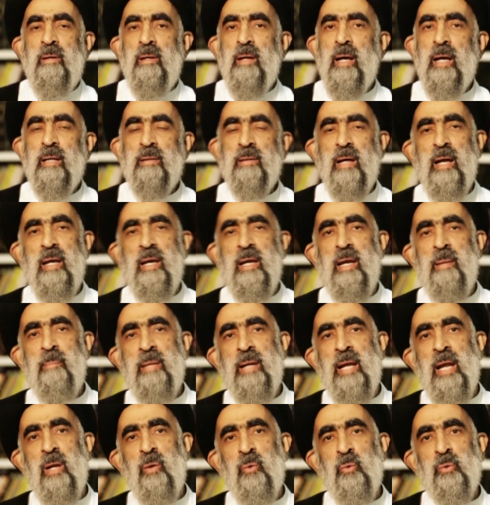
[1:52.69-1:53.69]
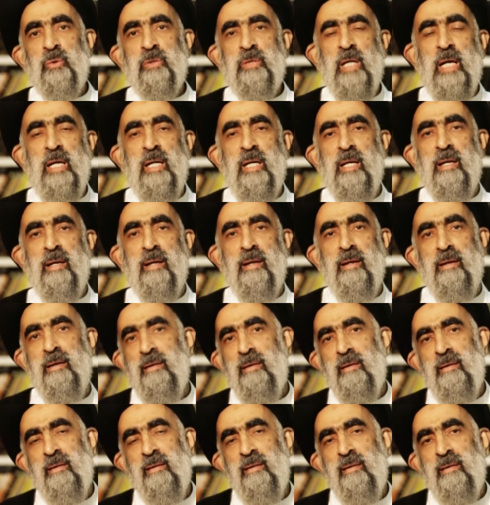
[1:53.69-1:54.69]
لقد علمنا الحسين
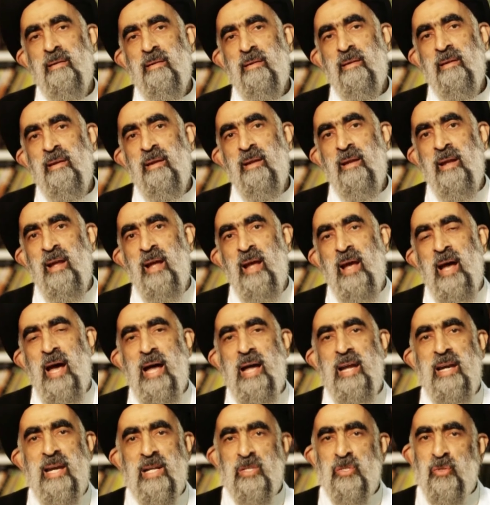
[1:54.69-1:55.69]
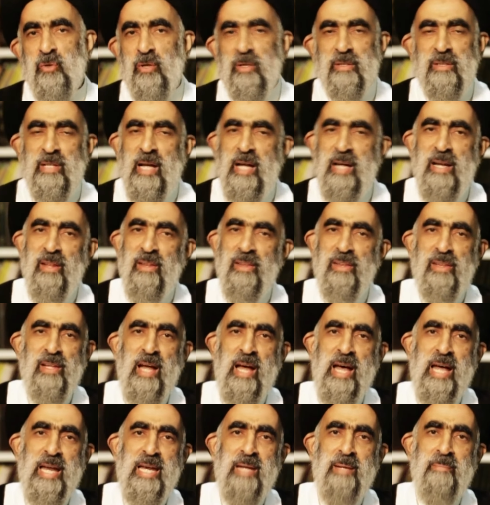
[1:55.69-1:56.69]
أن السلطان
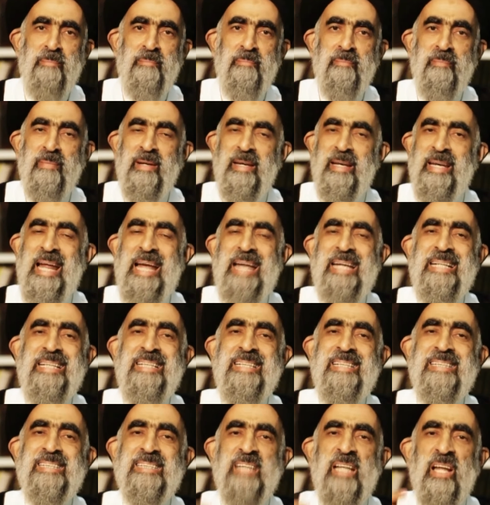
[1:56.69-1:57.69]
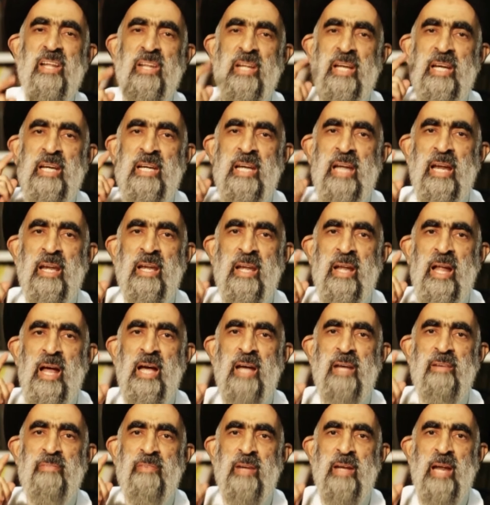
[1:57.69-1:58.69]
الظالم ليس ظل
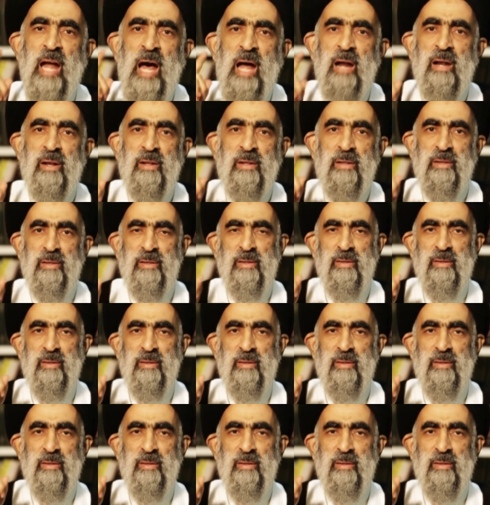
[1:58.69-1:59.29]
الله في الأرض